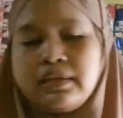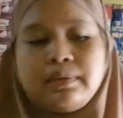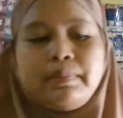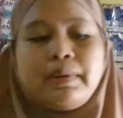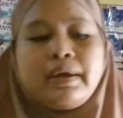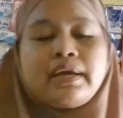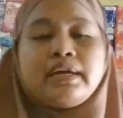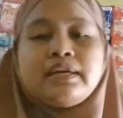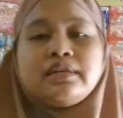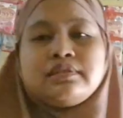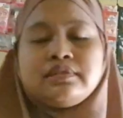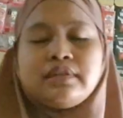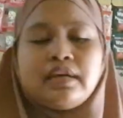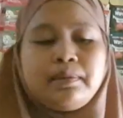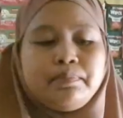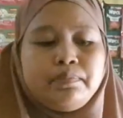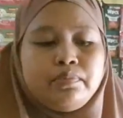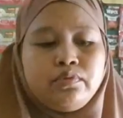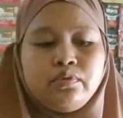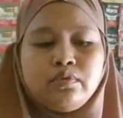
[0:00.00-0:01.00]
dipakein
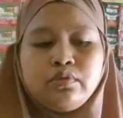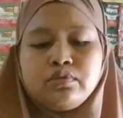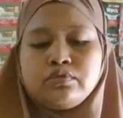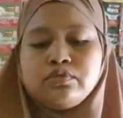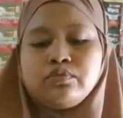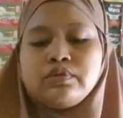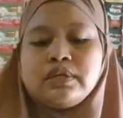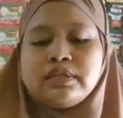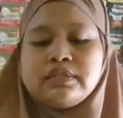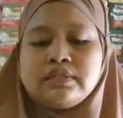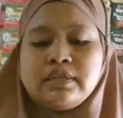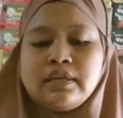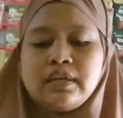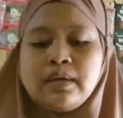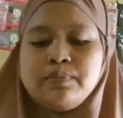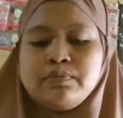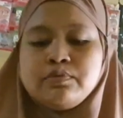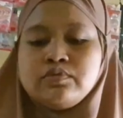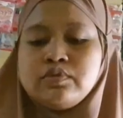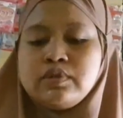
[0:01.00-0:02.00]
sabuk sudah
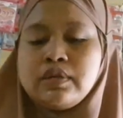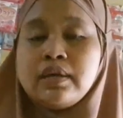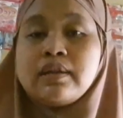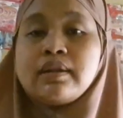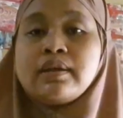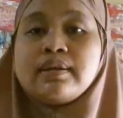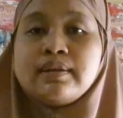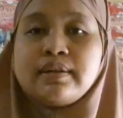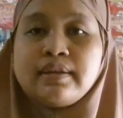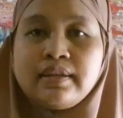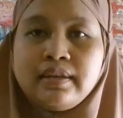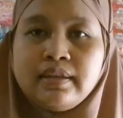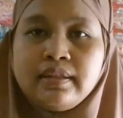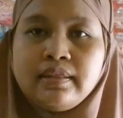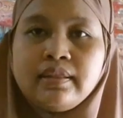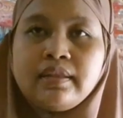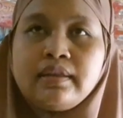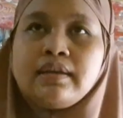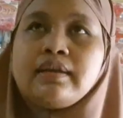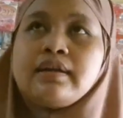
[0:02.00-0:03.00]
siap sudah
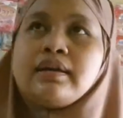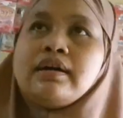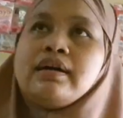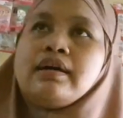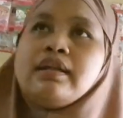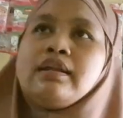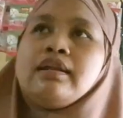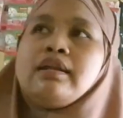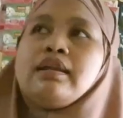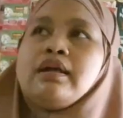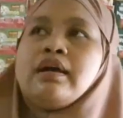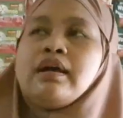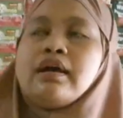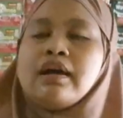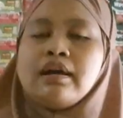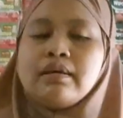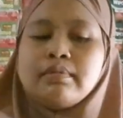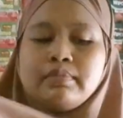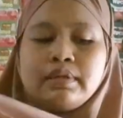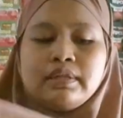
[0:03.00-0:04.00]
ready tinggal
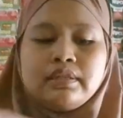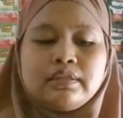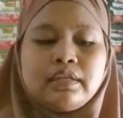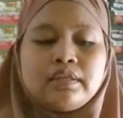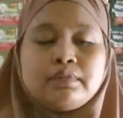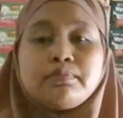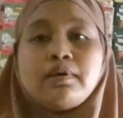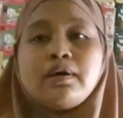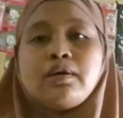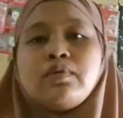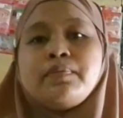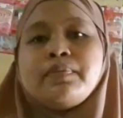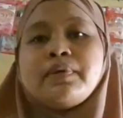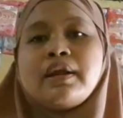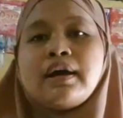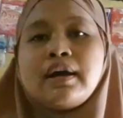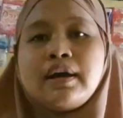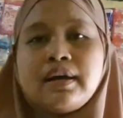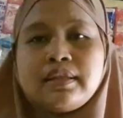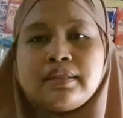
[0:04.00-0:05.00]
ngambil tas mau
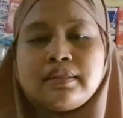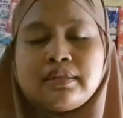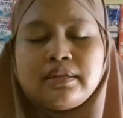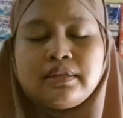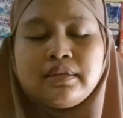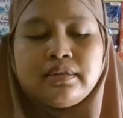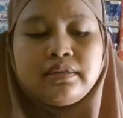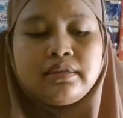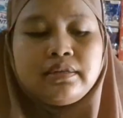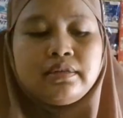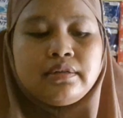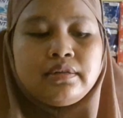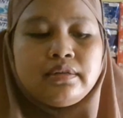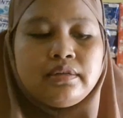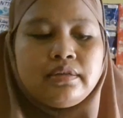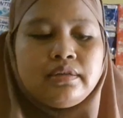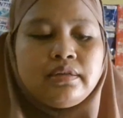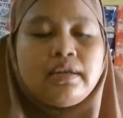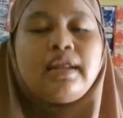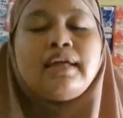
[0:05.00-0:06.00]
berangkat ke
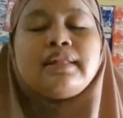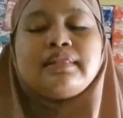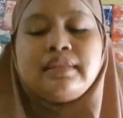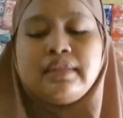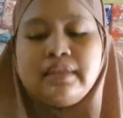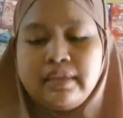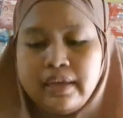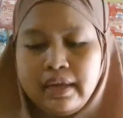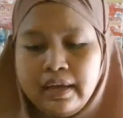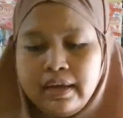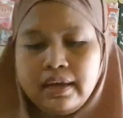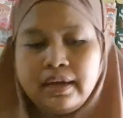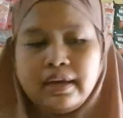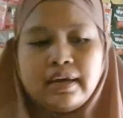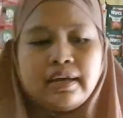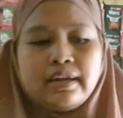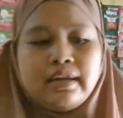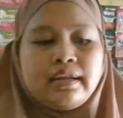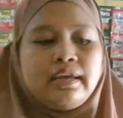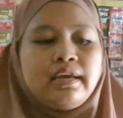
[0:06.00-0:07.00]

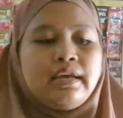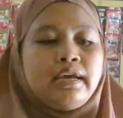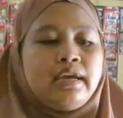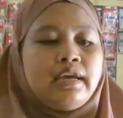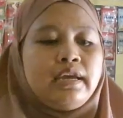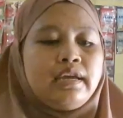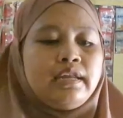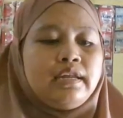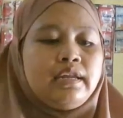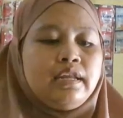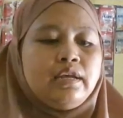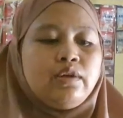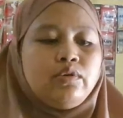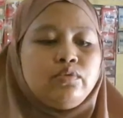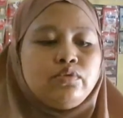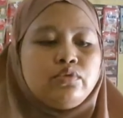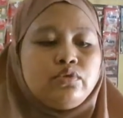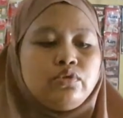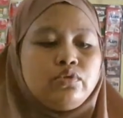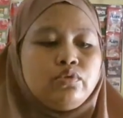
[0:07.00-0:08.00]
latihan ini
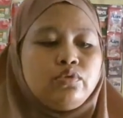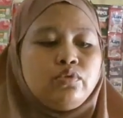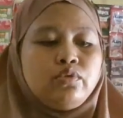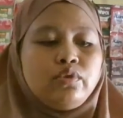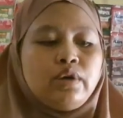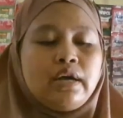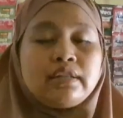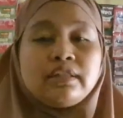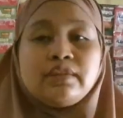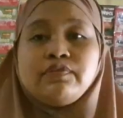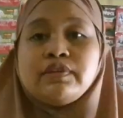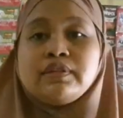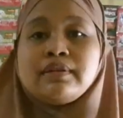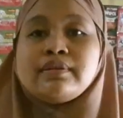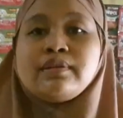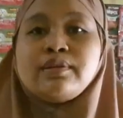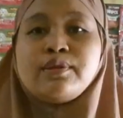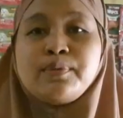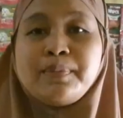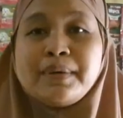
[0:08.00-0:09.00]
untuk
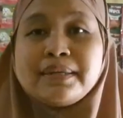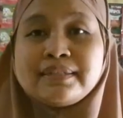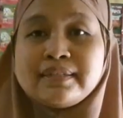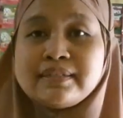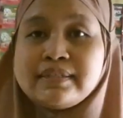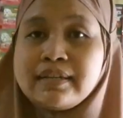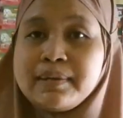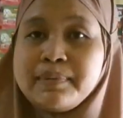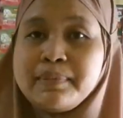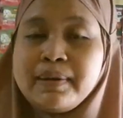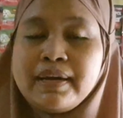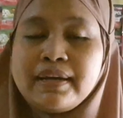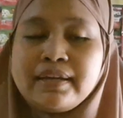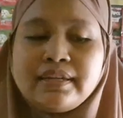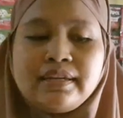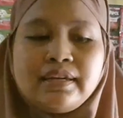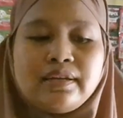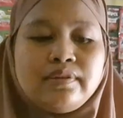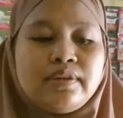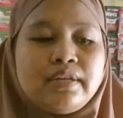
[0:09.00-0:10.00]
aktivitas di rumah saya skip
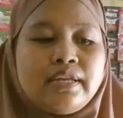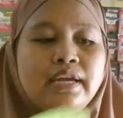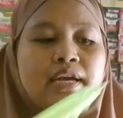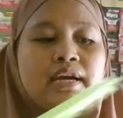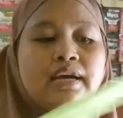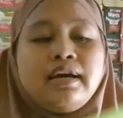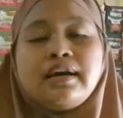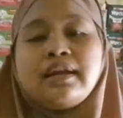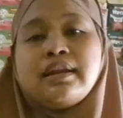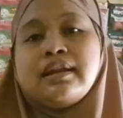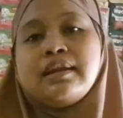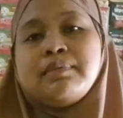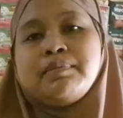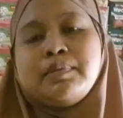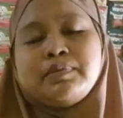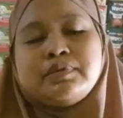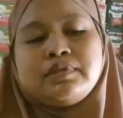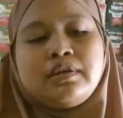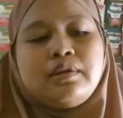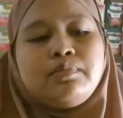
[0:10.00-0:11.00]
lagi ya lur ya karena
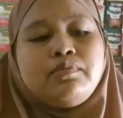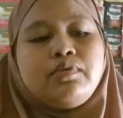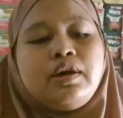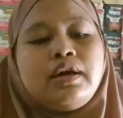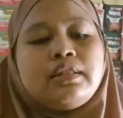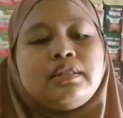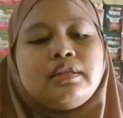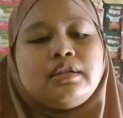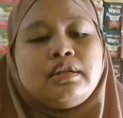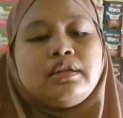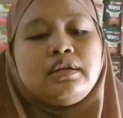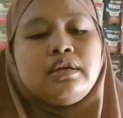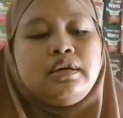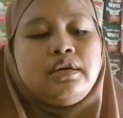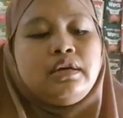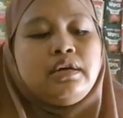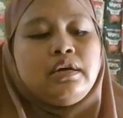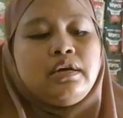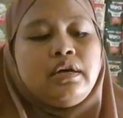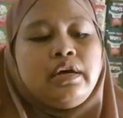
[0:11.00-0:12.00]
mama Sarah mau ngantar
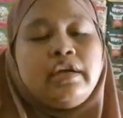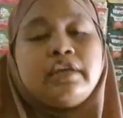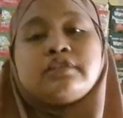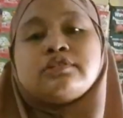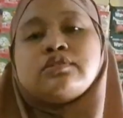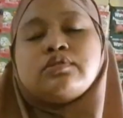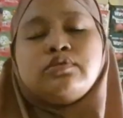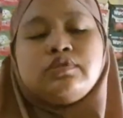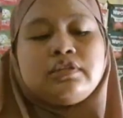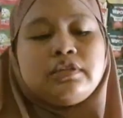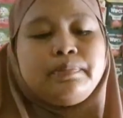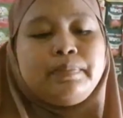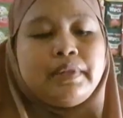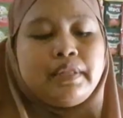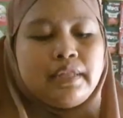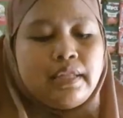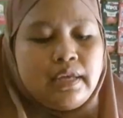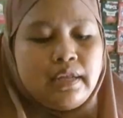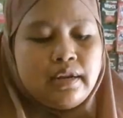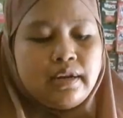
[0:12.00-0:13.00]
ekskul
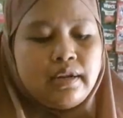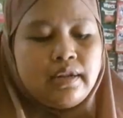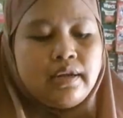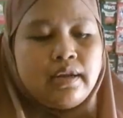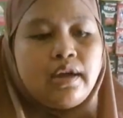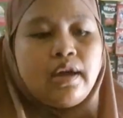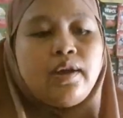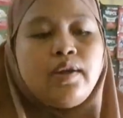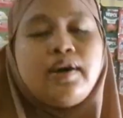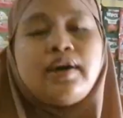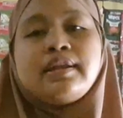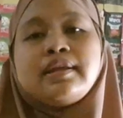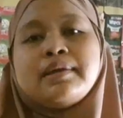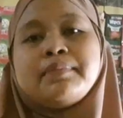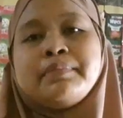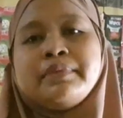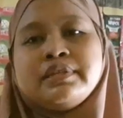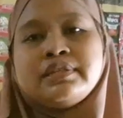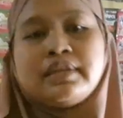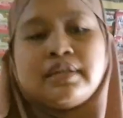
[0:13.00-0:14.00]
sebentar kalau hari
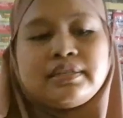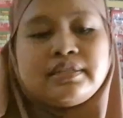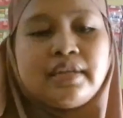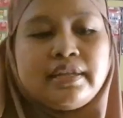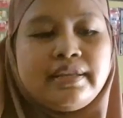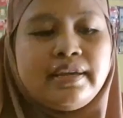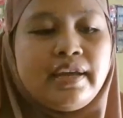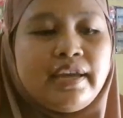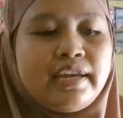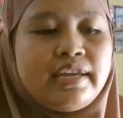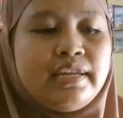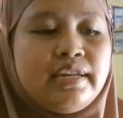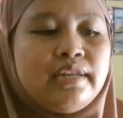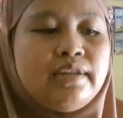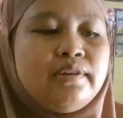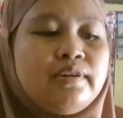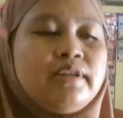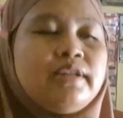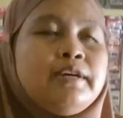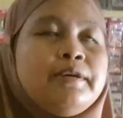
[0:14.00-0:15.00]
kemis kerjanya kayak gini
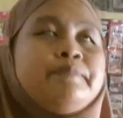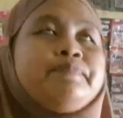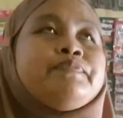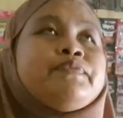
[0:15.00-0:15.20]
lur